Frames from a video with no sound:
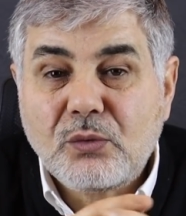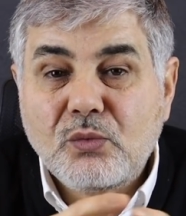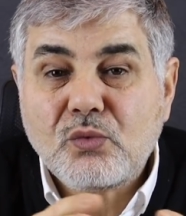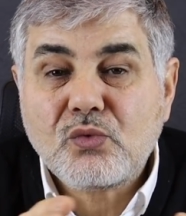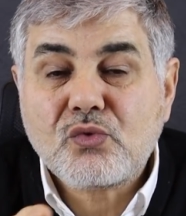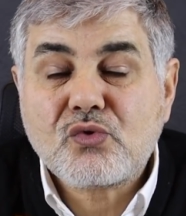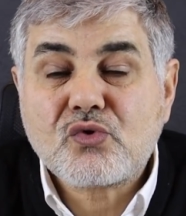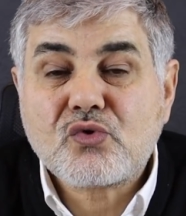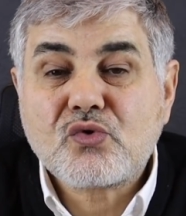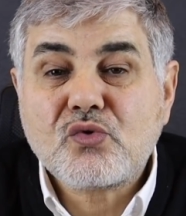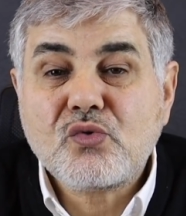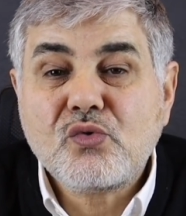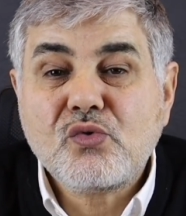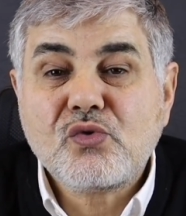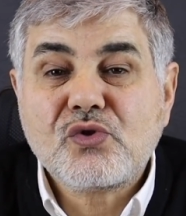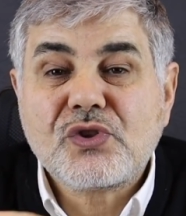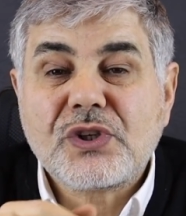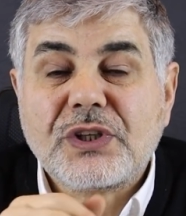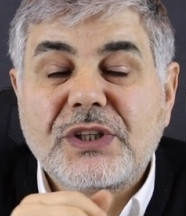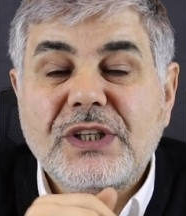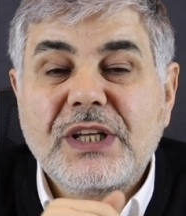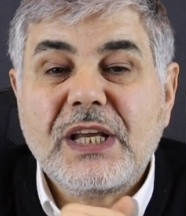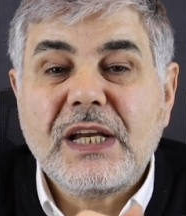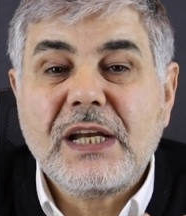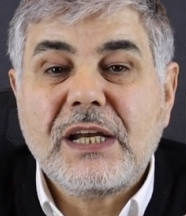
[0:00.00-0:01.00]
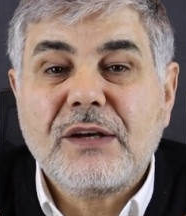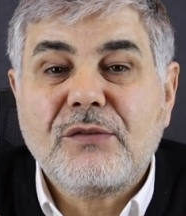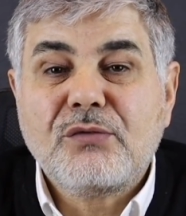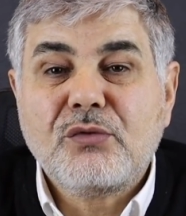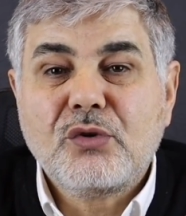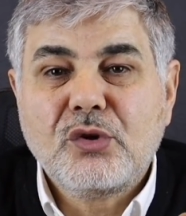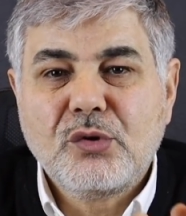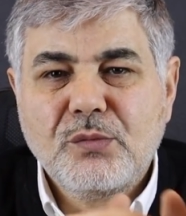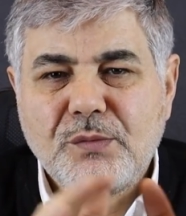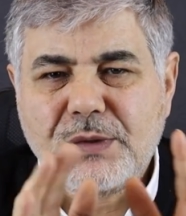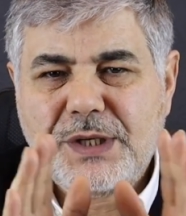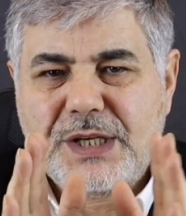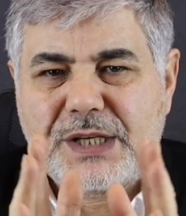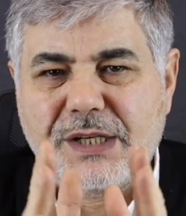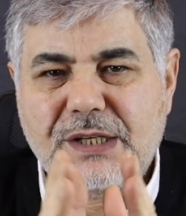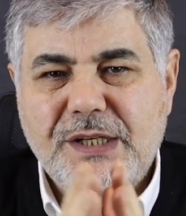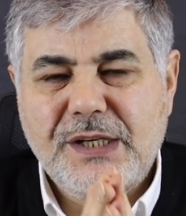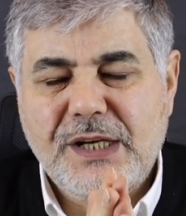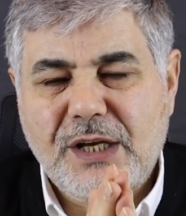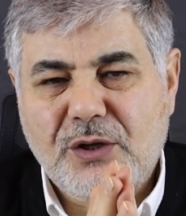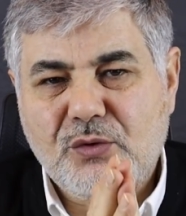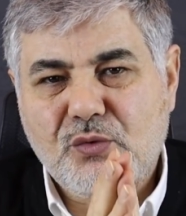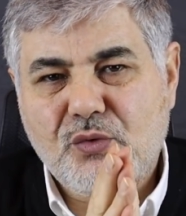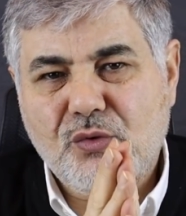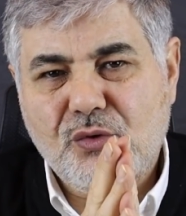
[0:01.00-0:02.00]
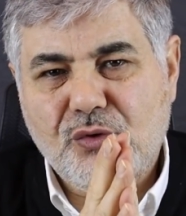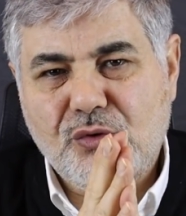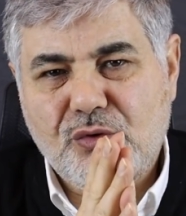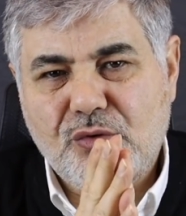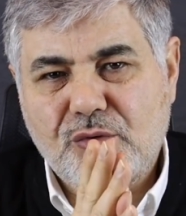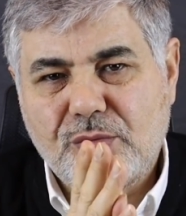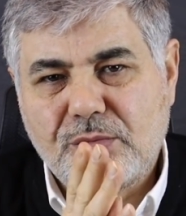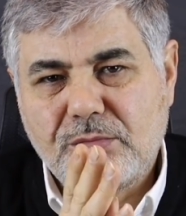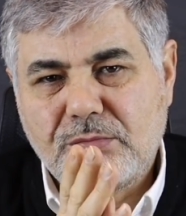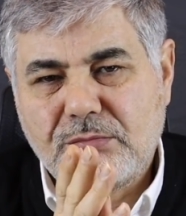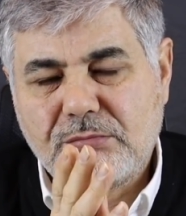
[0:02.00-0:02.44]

Usulca telefonumu yerine koydum.